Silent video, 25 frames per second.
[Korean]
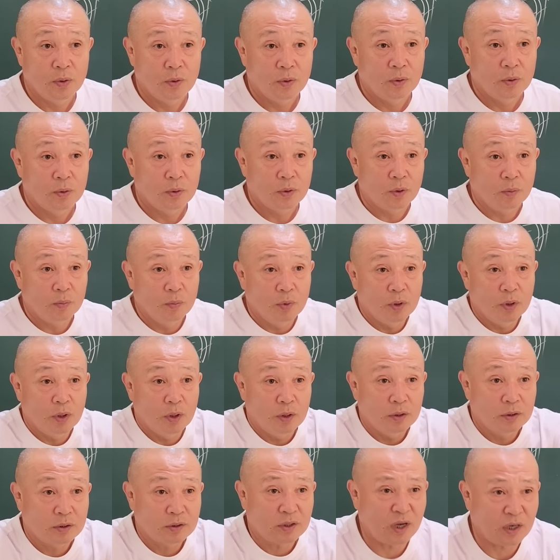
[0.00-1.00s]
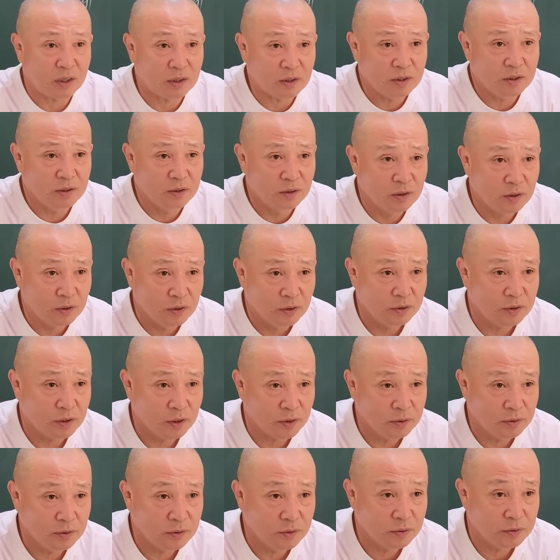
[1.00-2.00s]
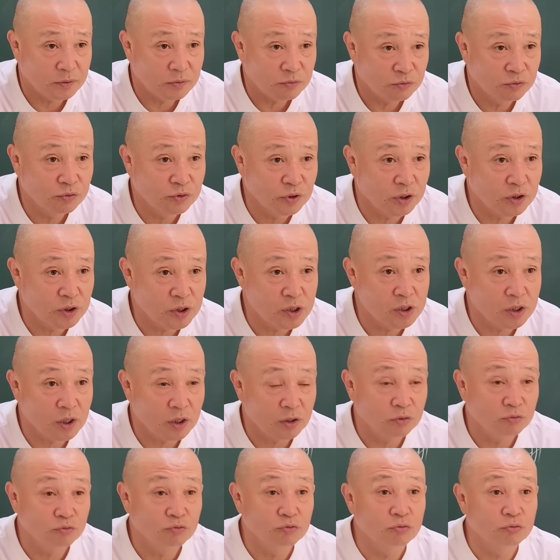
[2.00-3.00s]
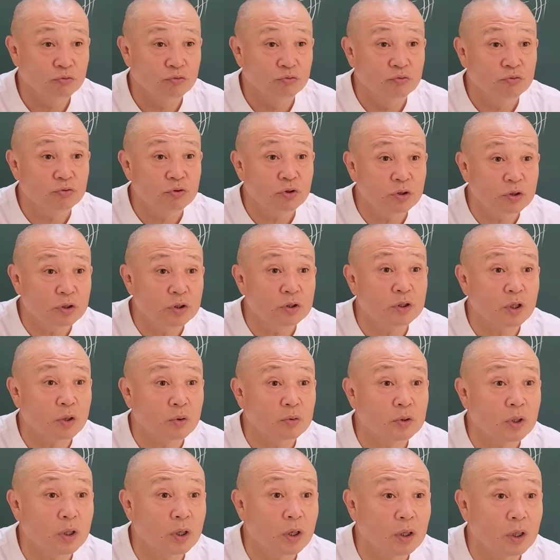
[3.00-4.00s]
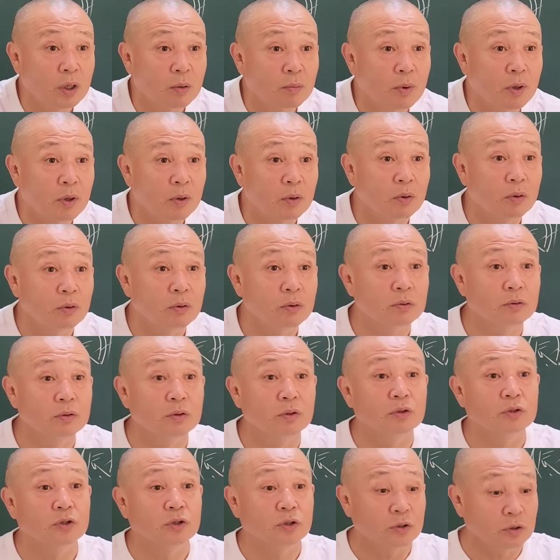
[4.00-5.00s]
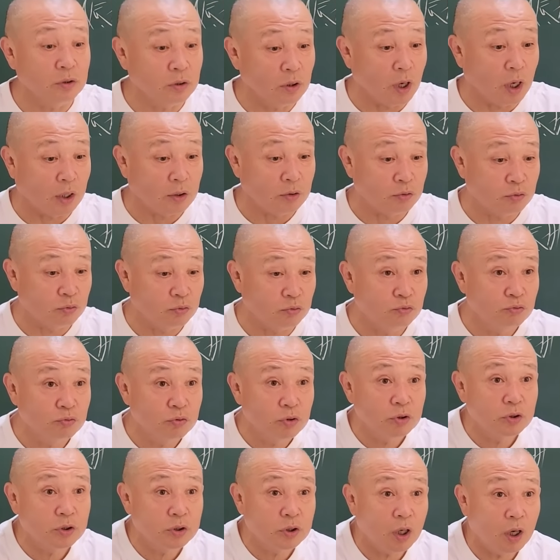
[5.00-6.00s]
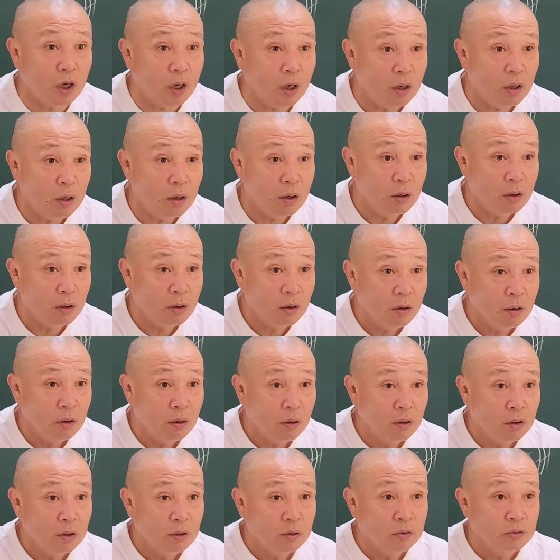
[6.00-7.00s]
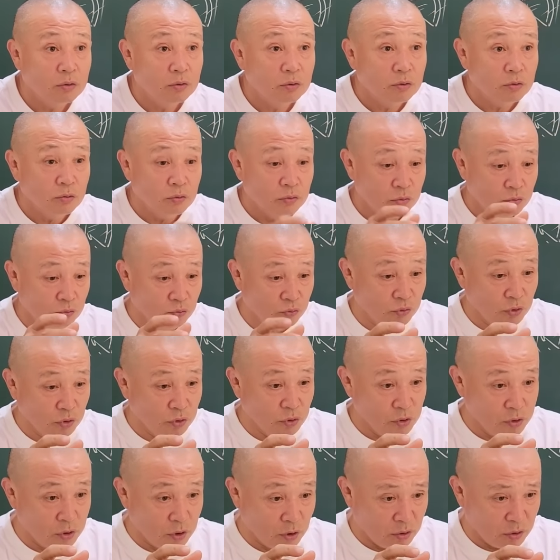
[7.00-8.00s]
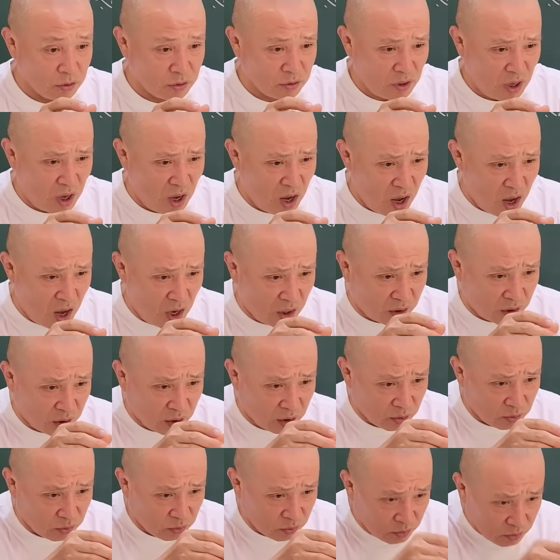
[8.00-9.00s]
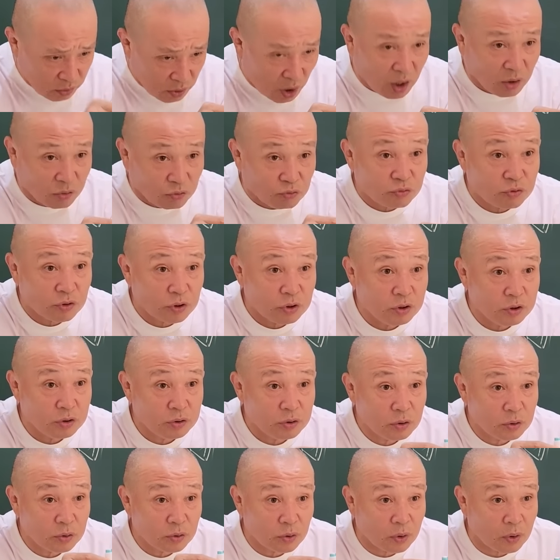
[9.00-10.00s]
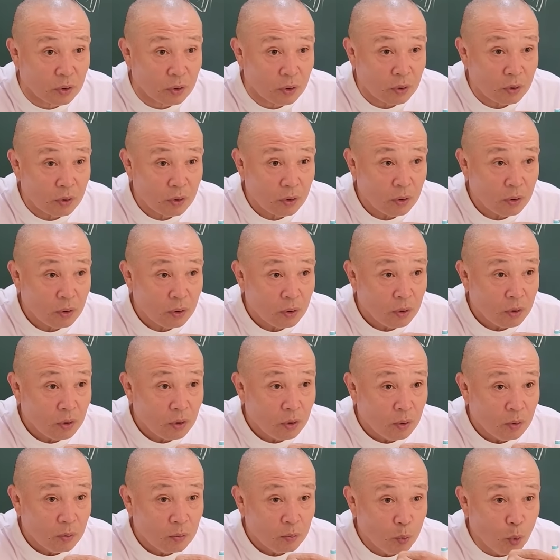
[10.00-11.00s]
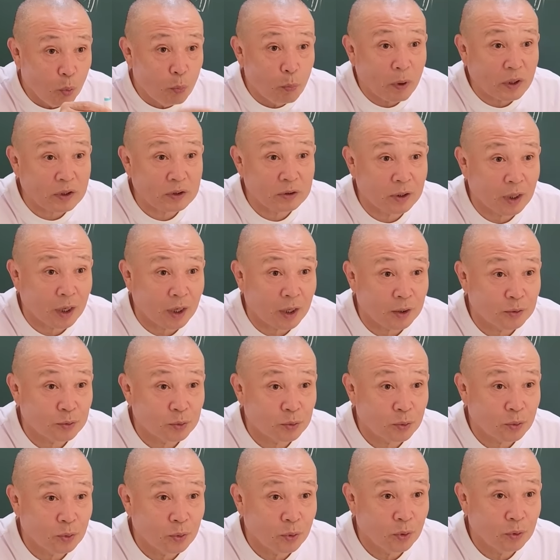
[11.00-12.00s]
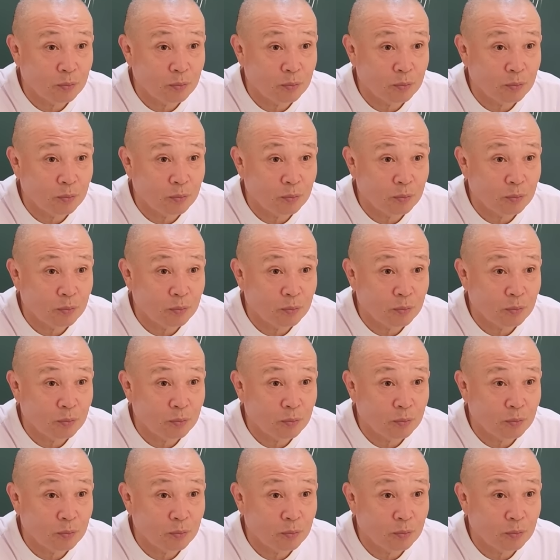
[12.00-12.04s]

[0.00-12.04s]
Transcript: 그러니까 뭔가를 딱 이렇게 할 때는 움켜질 때는 우, 움켜진다고 생각해봐요. 이게 신경 안 쓰고 움켜지나? 움켜질 때는 딱딱 해가지고 딱 움켜지는 거죠. 못 빠져나가도록